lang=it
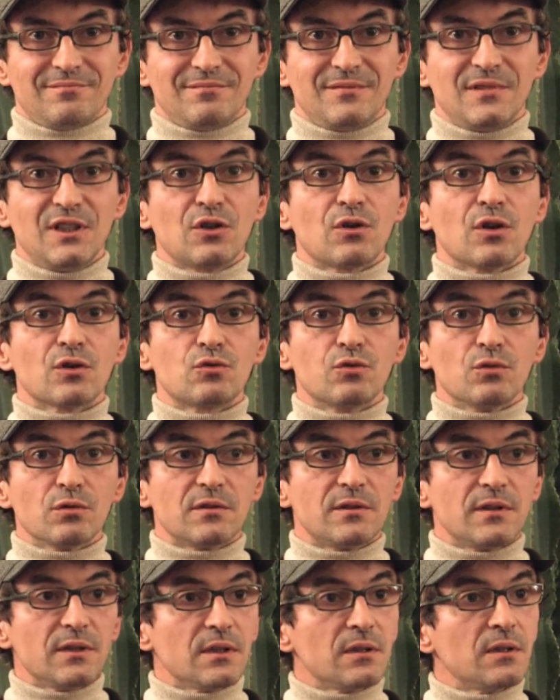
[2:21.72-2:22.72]
dico a
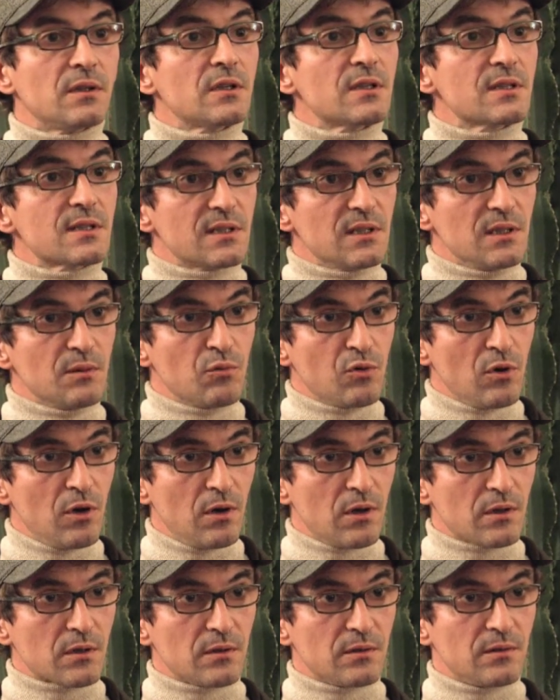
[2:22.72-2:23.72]
tutti, sii
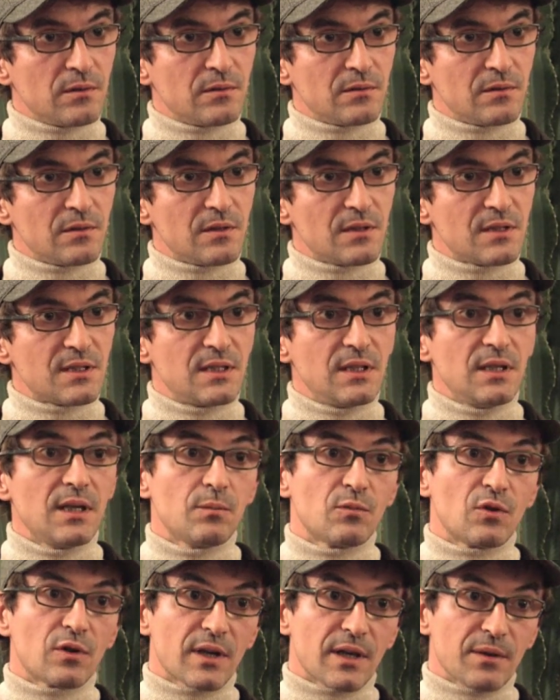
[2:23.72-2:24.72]
buono, sii
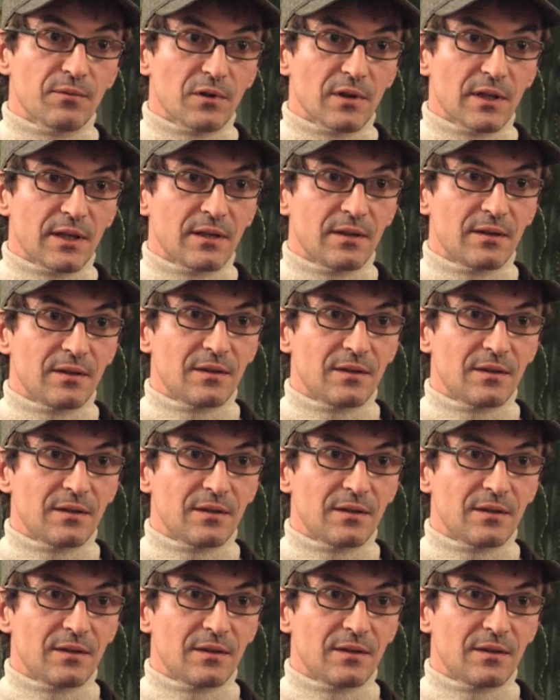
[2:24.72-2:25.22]
amorevole,